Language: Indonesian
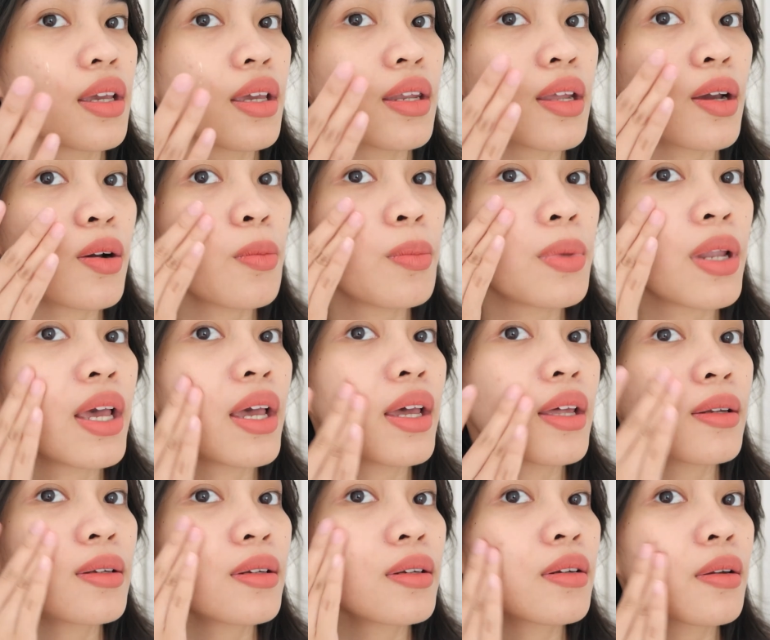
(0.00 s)
ini aku
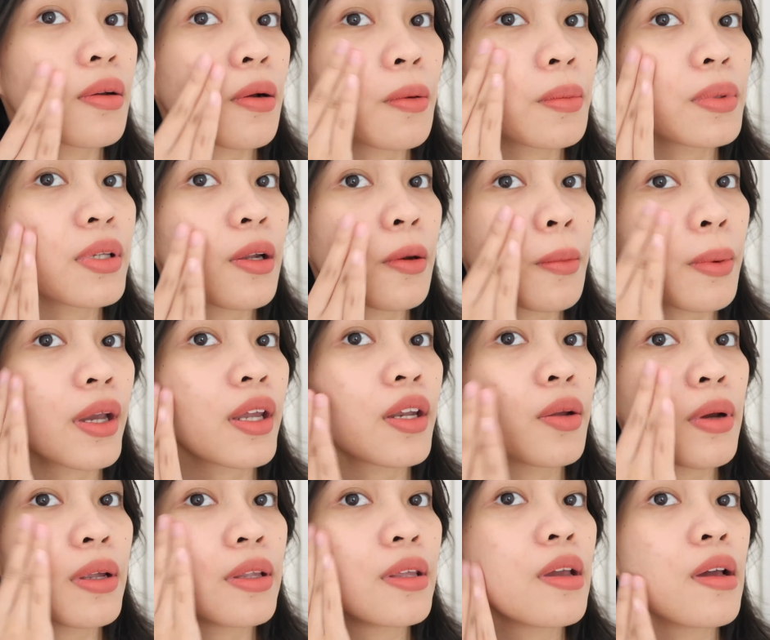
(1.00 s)
blend kalau misalkan aku pakai
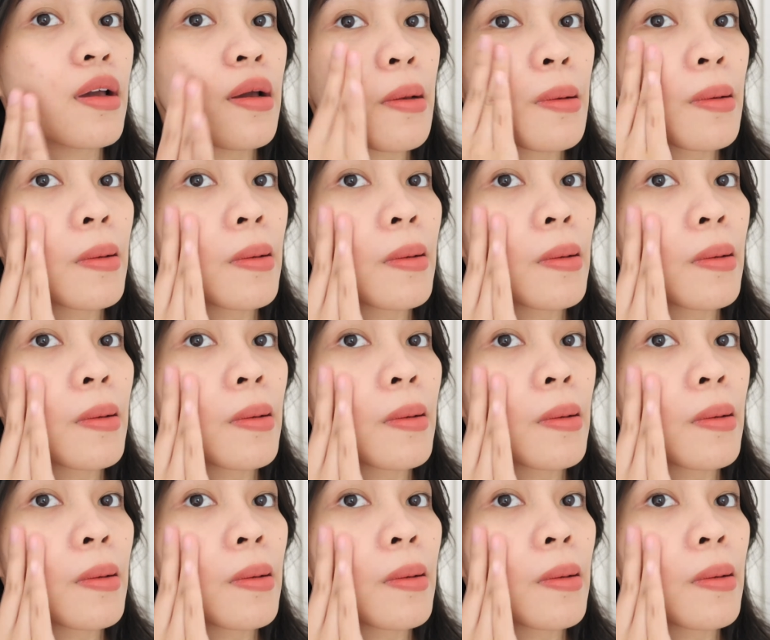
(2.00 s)
di wajah